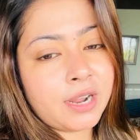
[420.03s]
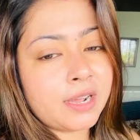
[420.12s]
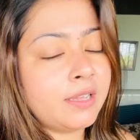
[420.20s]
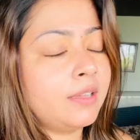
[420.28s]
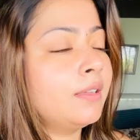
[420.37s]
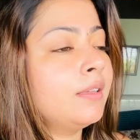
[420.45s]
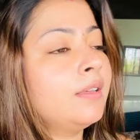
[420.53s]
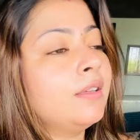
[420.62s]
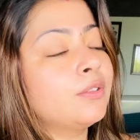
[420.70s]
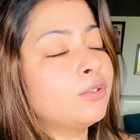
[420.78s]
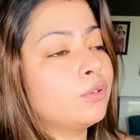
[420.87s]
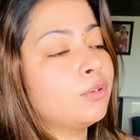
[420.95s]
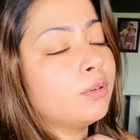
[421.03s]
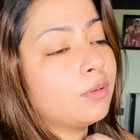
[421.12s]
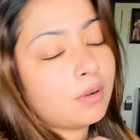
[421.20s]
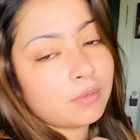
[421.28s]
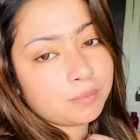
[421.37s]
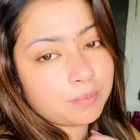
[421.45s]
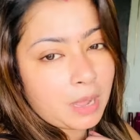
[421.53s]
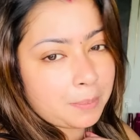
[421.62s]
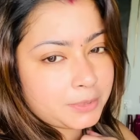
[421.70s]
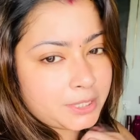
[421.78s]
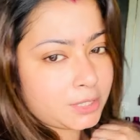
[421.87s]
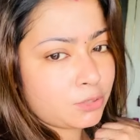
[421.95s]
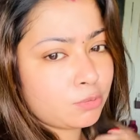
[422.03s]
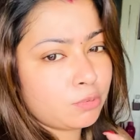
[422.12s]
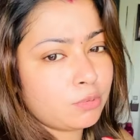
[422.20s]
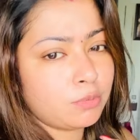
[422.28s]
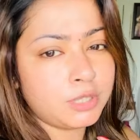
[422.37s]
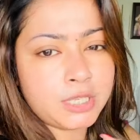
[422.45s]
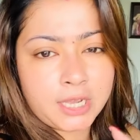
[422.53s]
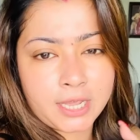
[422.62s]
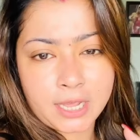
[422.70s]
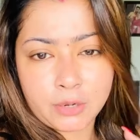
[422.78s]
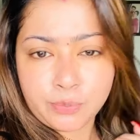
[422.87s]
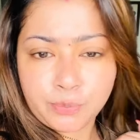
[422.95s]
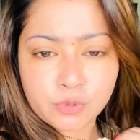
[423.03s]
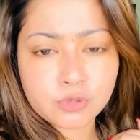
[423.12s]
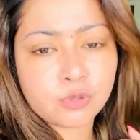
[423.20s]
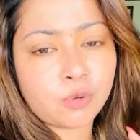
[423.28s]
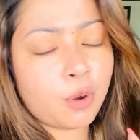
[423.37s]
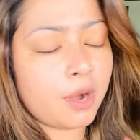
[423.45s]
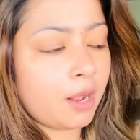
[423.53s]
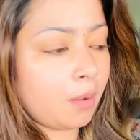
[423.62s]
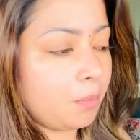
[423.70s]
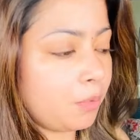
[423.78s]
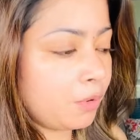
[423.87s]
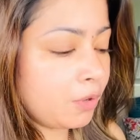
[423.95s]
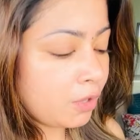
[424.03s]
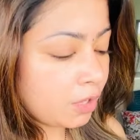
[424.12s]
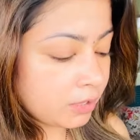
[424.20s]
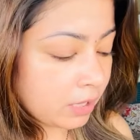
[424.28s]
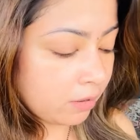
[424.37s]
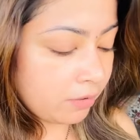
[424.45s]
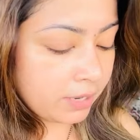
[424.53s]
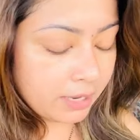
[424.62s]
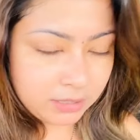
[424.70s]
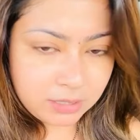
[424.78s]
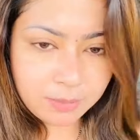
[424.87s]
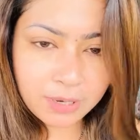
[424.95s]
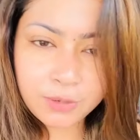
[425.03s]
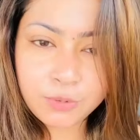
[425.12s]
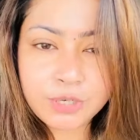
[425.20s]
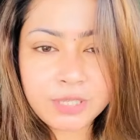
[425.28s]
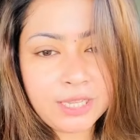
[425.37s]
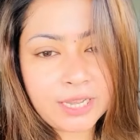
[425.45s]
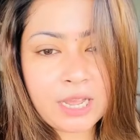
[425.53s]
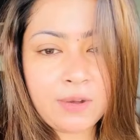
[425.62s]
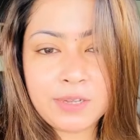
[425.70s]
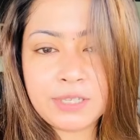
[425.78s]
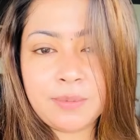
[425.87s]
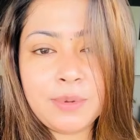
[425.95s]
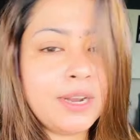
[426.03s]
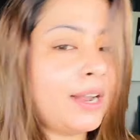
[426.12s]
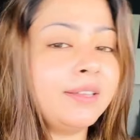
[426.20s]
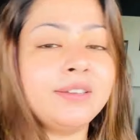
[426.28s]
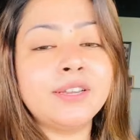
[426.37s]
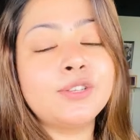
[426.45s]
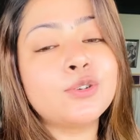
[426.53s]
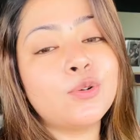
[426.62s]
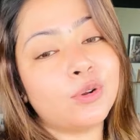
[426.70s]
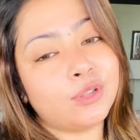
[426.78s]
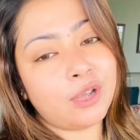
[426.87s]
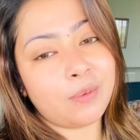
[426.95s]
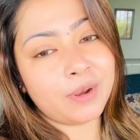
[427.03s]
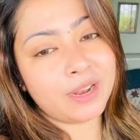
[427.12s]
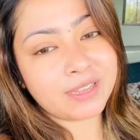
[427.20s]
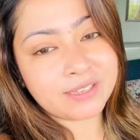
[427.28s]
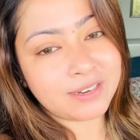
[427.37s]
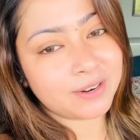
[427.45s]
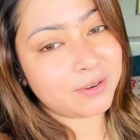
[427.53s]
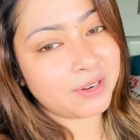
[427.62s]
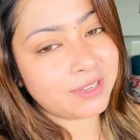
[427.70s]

রাখি তো ভাবছি একটু ঝিঙে আলু পোস্ত করে রাখবো তাহলে রাত্রেবেলা রুটি দিয়ে খাওয়া যাবে আর রাত্রে কিছু করতে হবে না এক্সট্রা করে